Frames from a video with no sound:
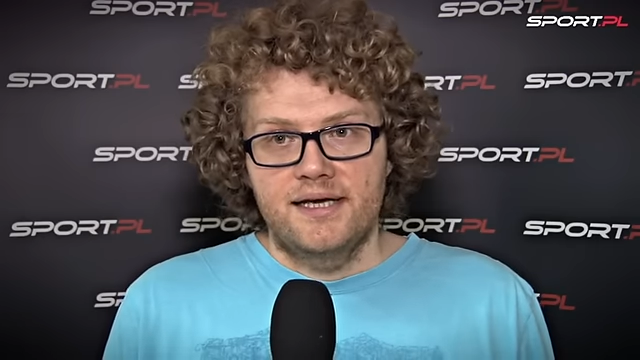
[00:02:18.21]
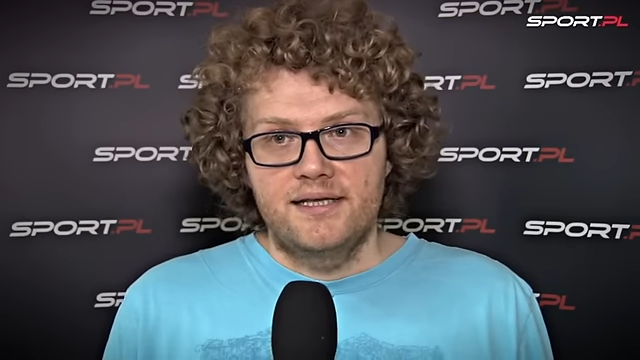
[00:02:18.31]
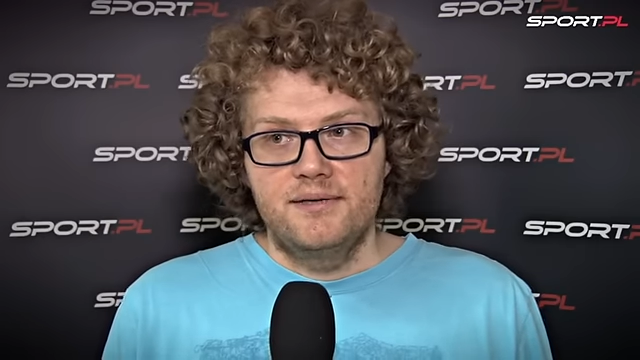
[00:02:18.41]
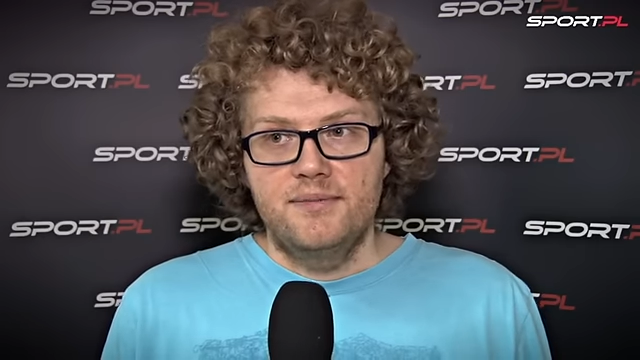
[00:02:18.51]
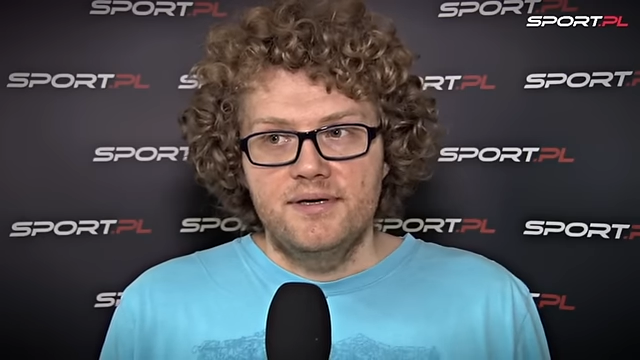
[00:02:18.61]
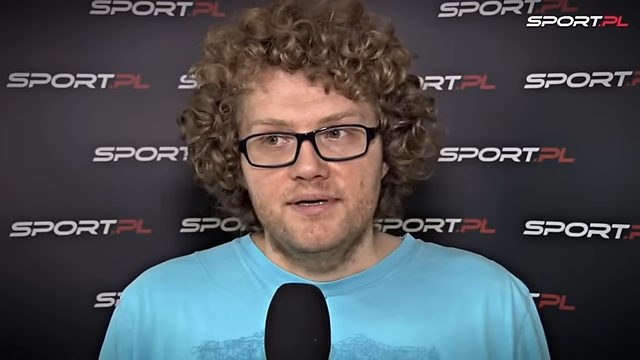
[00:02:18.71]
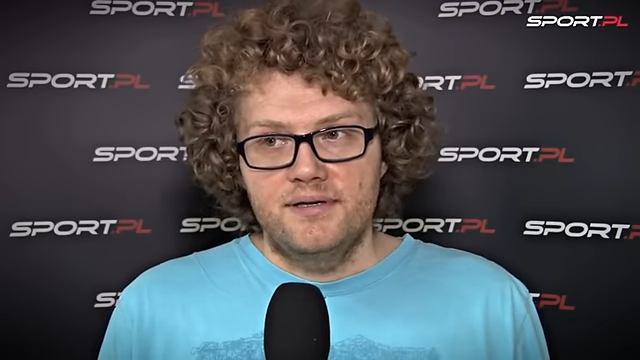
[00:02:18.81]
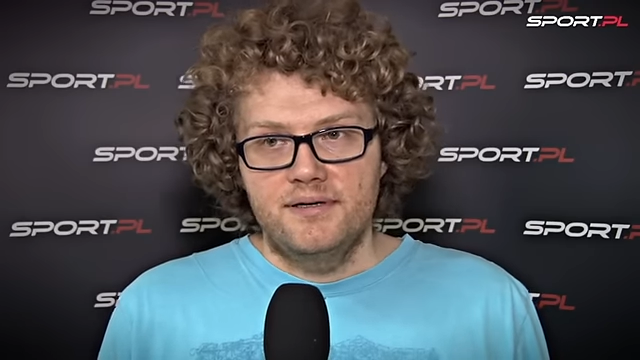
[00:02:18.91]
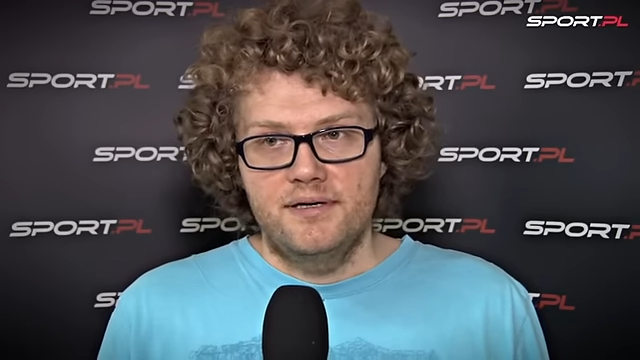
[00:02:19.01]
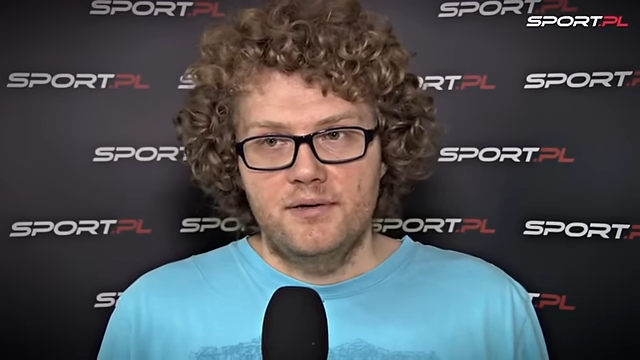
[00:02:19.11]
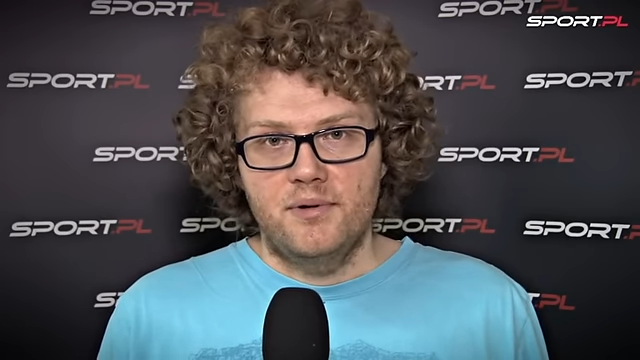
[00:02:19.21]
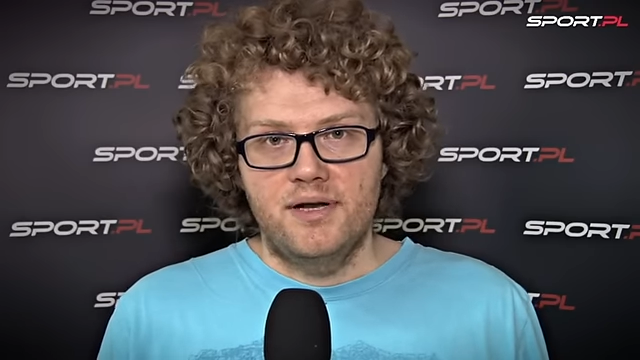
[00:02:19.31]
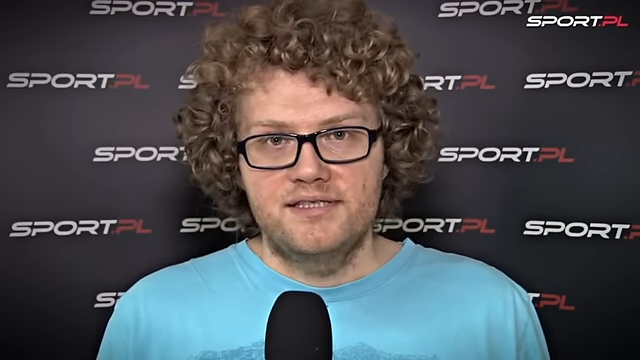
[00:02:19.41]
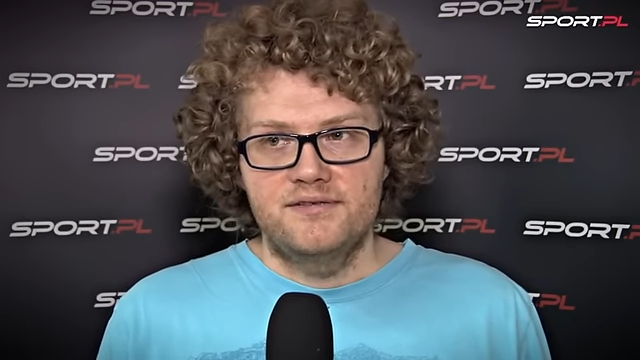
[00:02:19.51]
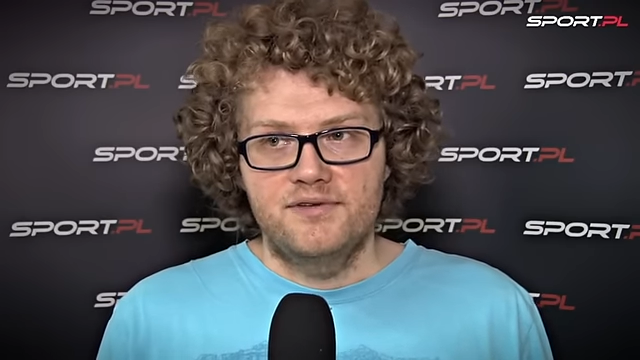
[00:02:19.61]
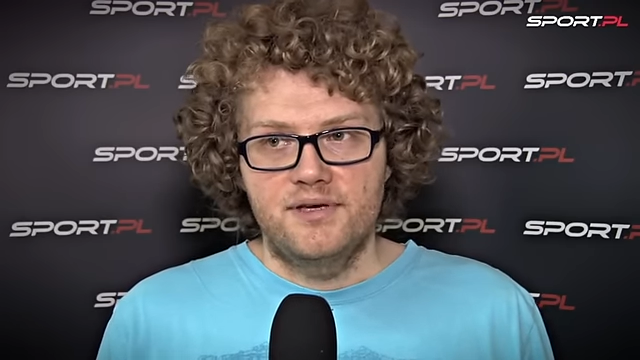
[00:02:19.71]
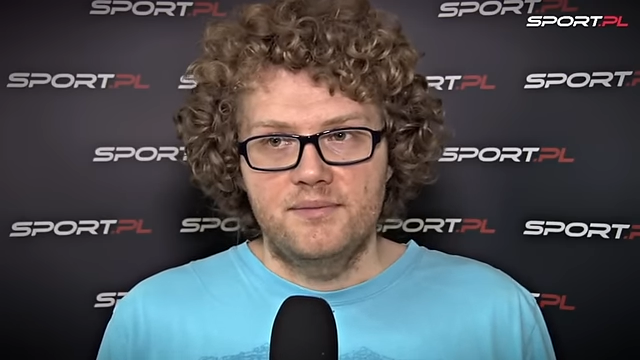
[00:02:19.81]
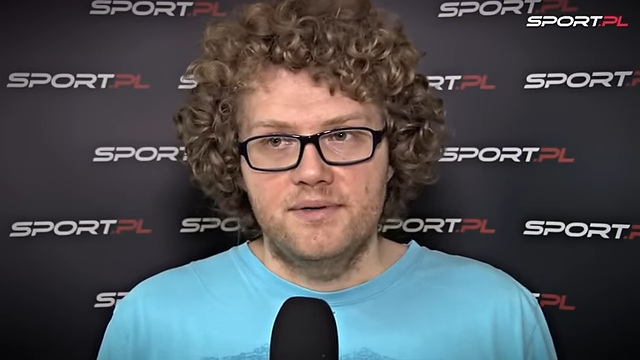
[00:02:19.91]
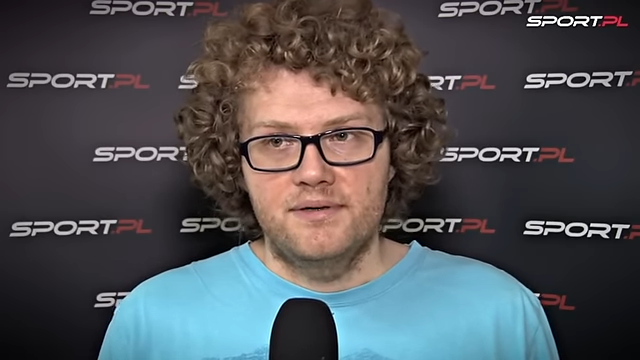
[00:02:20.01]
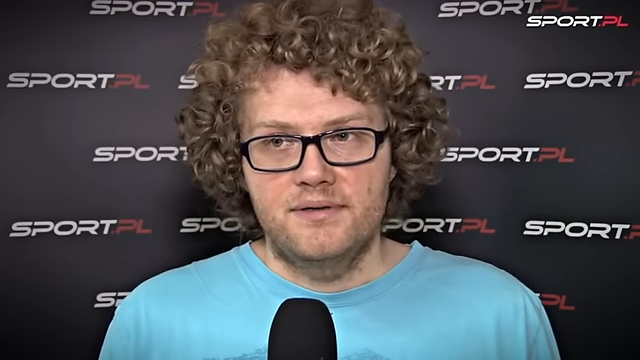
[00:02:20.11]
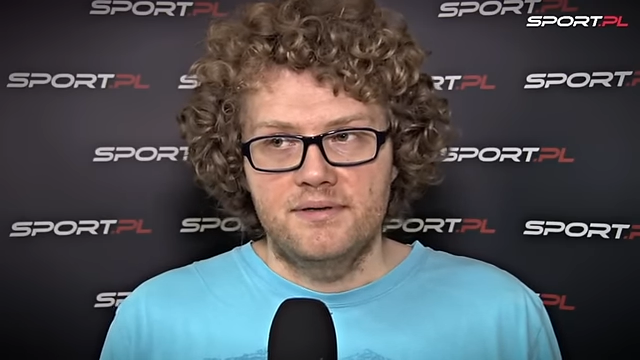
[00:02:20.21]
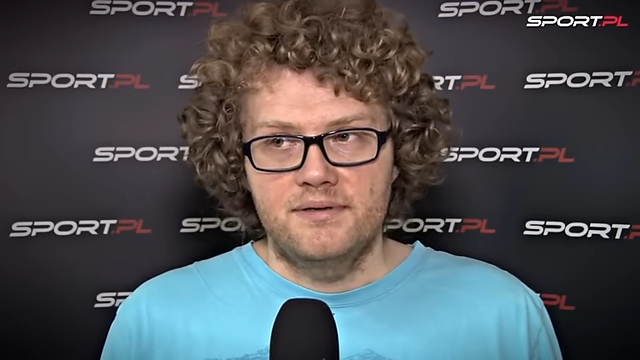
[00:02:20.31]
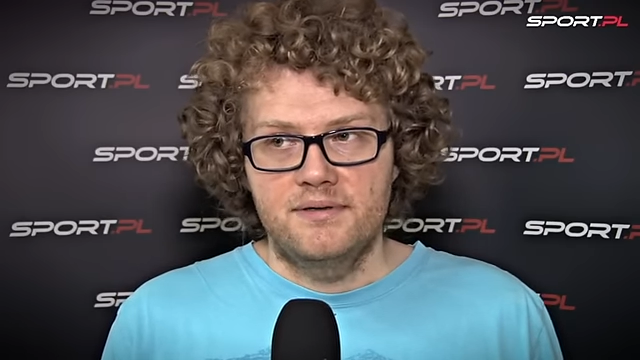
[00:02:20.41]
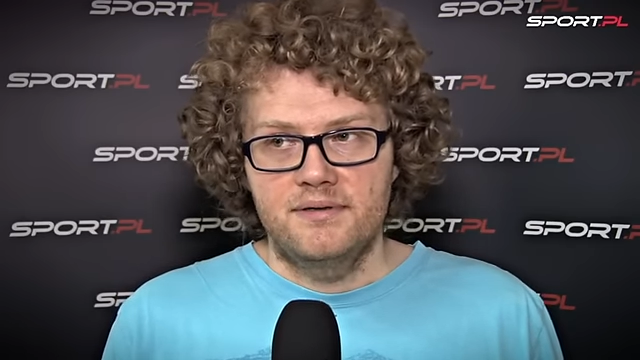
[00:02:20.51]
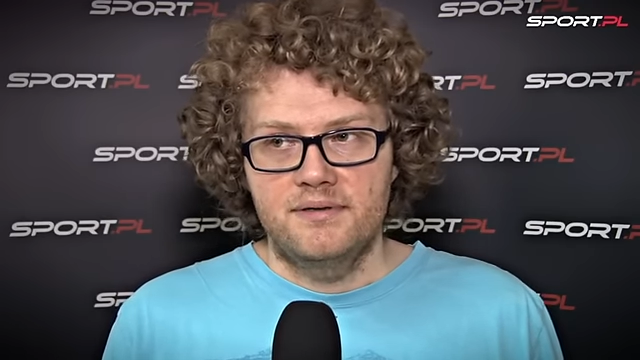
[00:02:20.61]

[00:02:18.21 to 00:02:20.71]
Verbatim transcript: Gdyby Polacy w nim e,